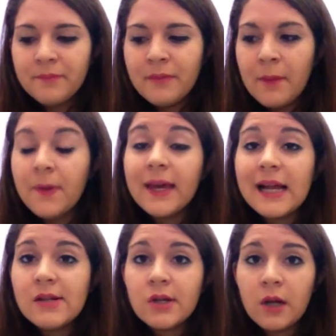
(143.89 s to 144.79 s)
ma più che
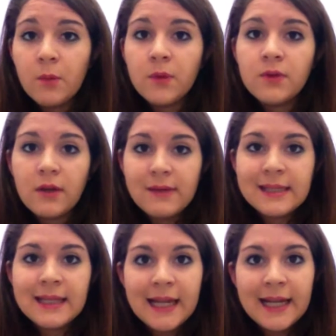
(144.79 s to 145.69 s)
altro dal punto di
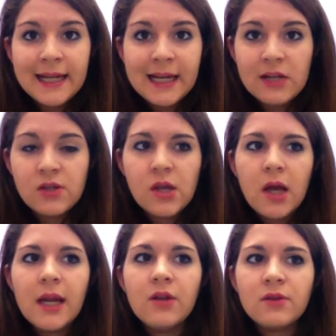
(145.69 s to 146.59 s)
vista della narrazione.